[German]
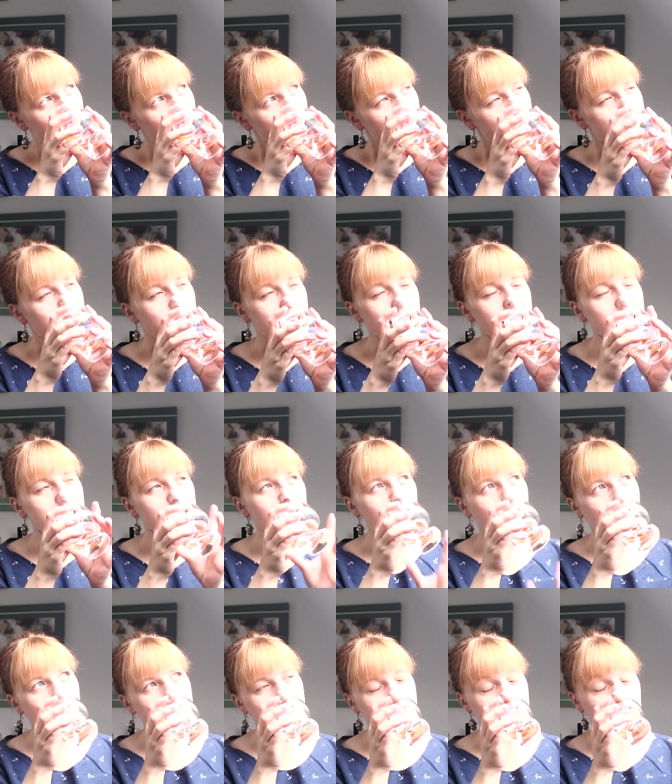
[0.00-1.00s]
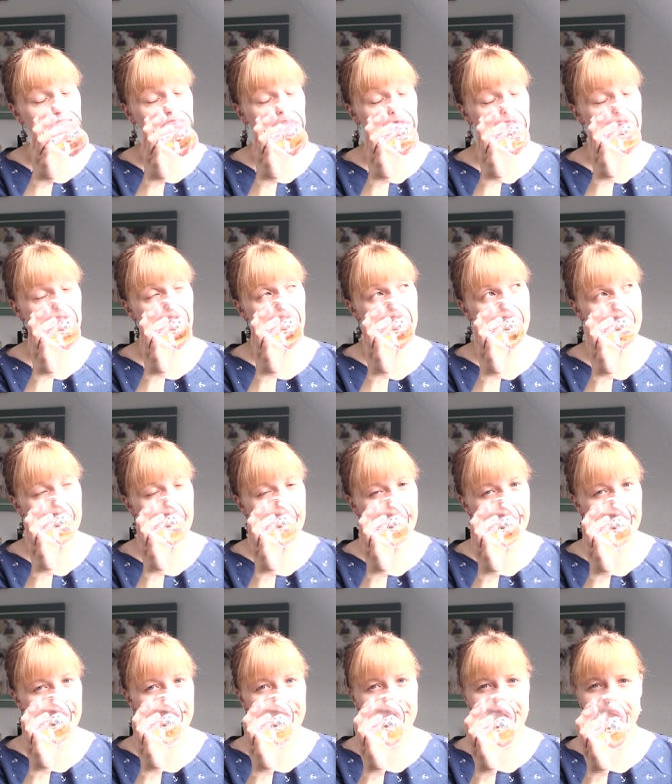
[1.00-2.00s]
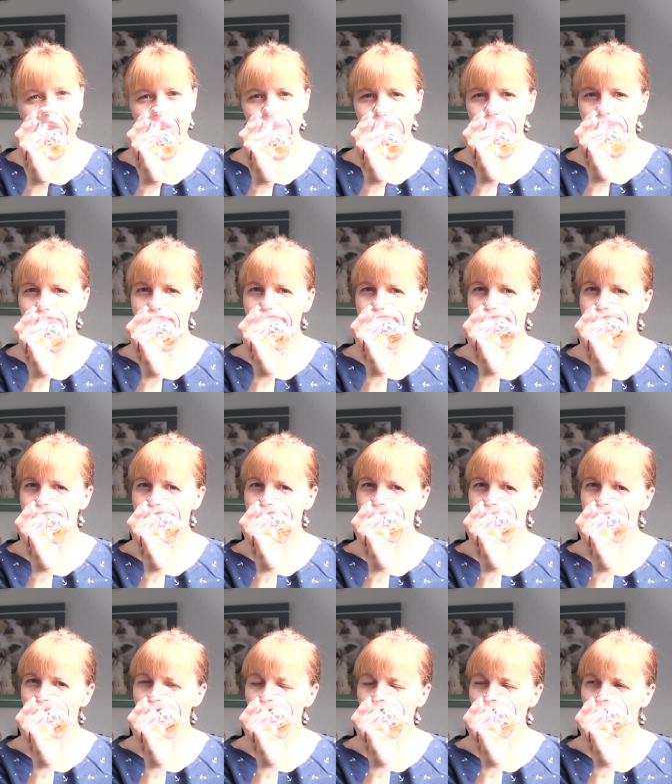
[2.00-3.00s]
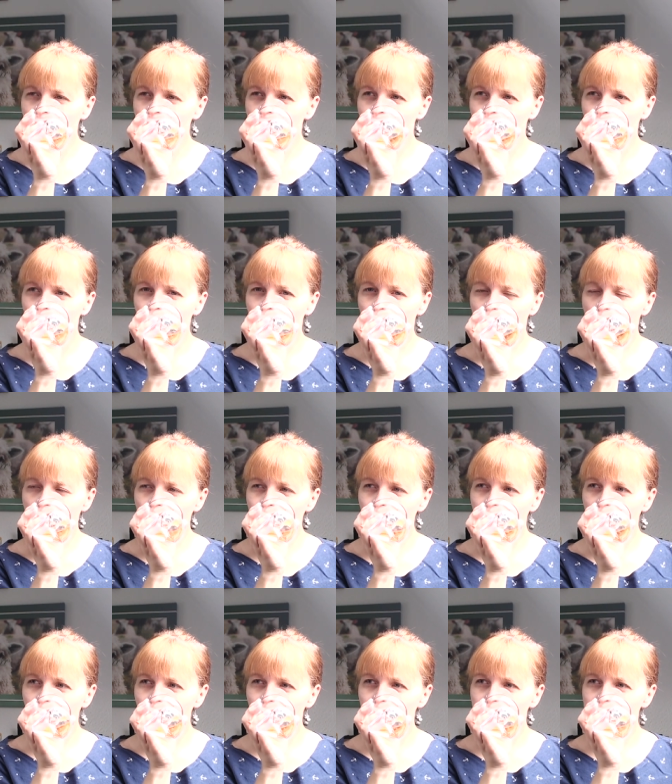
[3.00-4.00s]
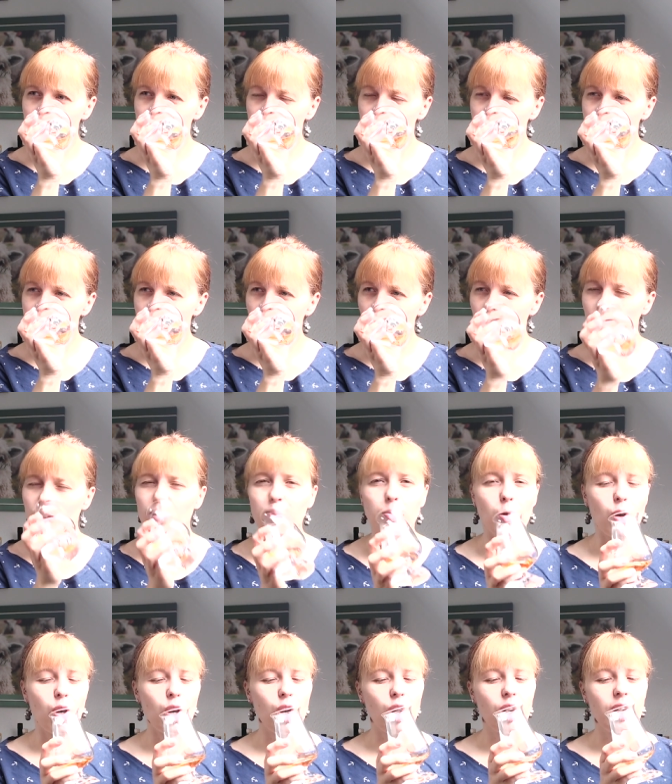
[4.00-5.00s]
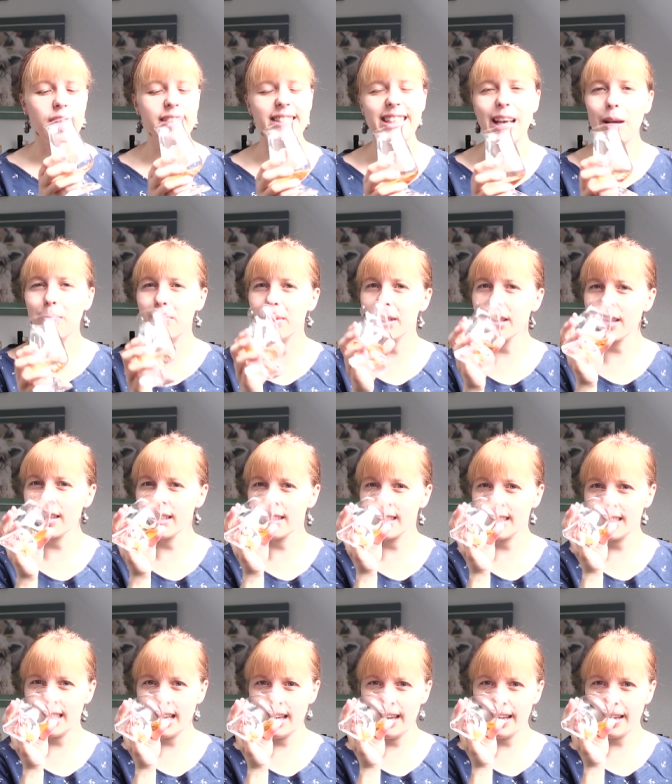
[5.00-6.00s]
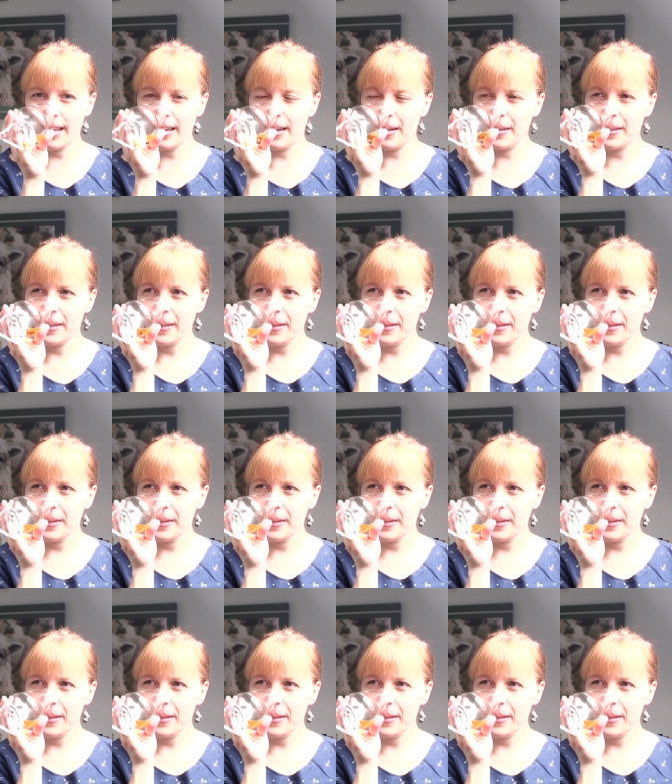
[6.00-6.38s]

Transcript: Dahinter reihen sich Himbeeren ein. Ich krieg auch so Cranberries, krieg ich auch. Boah, sehr beerig, sehr lecker.